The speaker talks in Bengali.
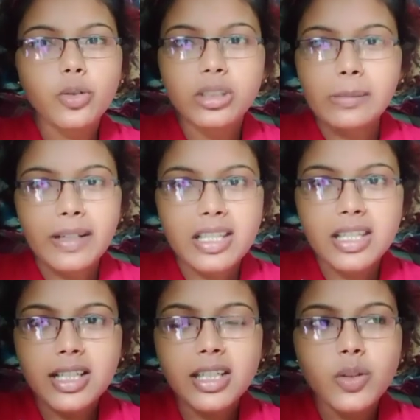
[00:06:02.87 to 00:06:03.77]
করতে পারছি
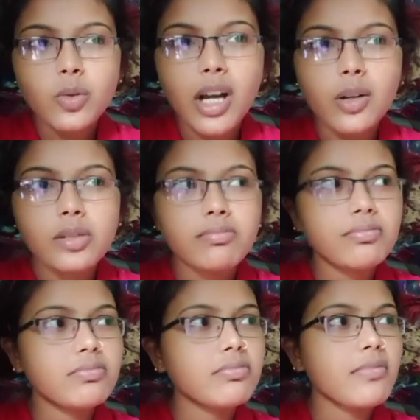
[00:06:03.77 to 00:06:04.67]
না কিছু কারণ
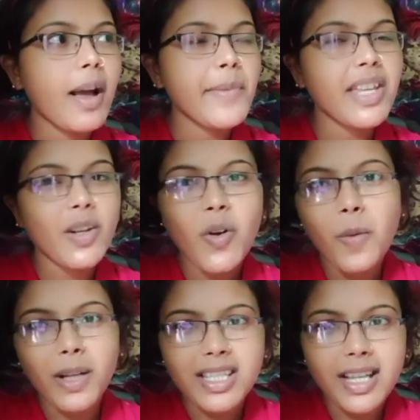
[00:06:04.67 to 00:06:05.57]
আমি কীরকম
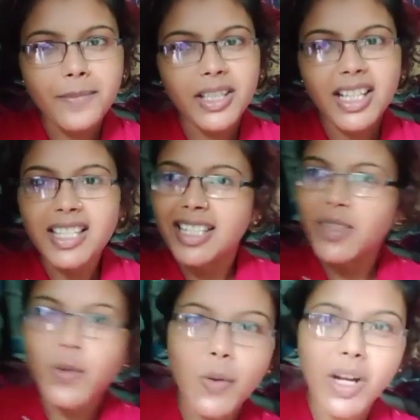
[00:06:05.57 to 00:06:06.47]
আছি আপনাদের কাছে
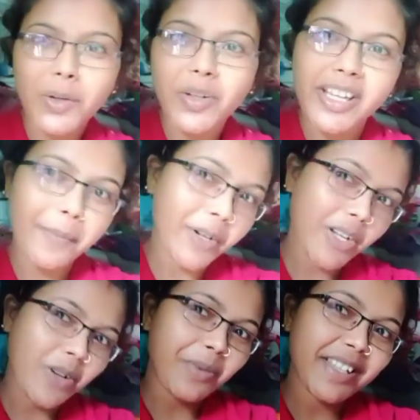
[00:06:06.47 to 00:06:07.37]
কিছু লোকানো নেই আপনারা
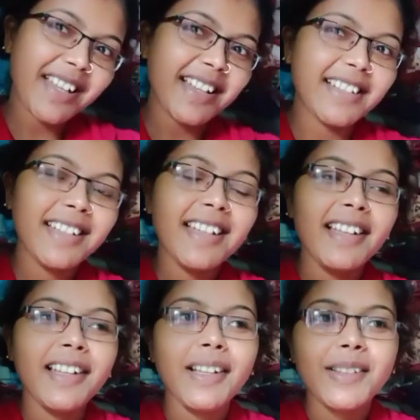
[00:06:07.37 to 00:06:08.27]
সবাই জানেন
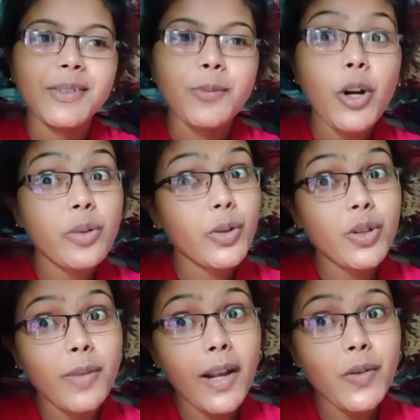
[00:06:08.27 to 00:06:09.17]
তো পরের বছর
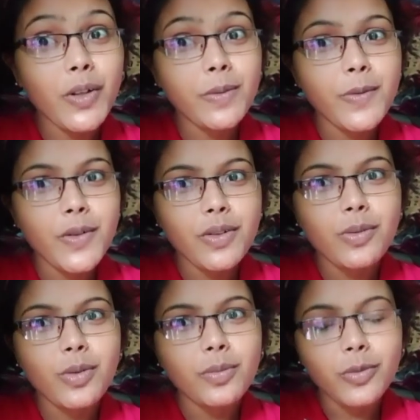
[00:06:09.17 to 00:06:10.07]
ভালো করে পুজো করব
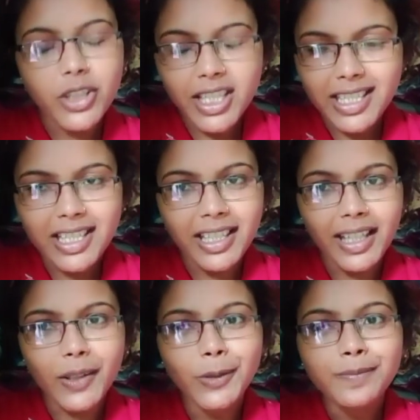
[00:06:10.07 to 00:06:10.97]
মনে ইচ্ছা
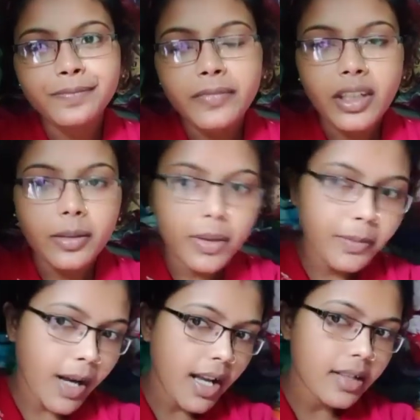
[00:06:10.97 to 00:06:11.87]
থাকলো এবার
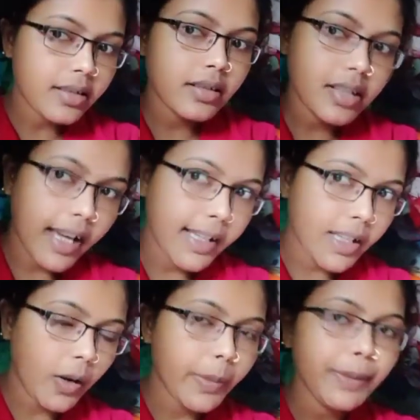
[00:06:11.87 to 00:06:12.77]
মা চাইলেই
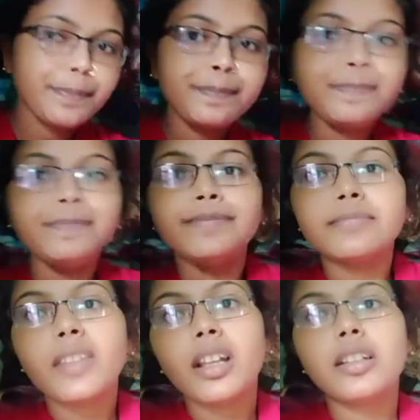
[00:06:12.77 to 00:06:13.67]
হবে
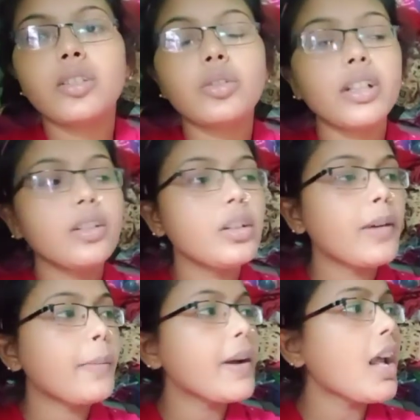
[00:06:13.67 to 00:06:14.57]
তো এই হলো
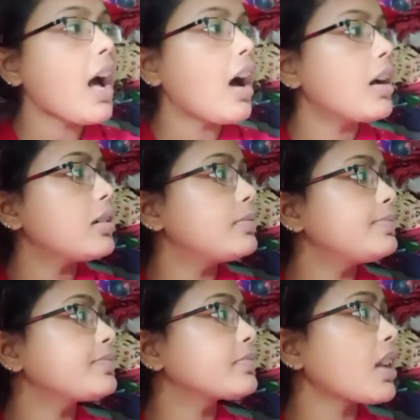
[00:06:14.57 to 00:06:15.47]
ব্যাপার আর
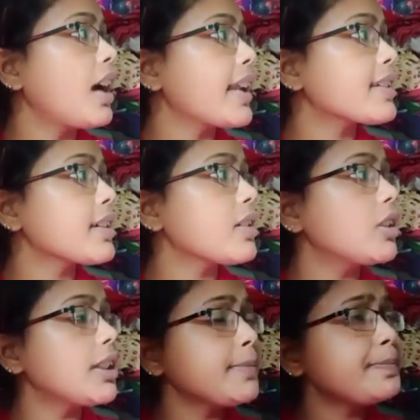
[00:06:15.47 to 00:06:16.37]
অনেকটা কি কথা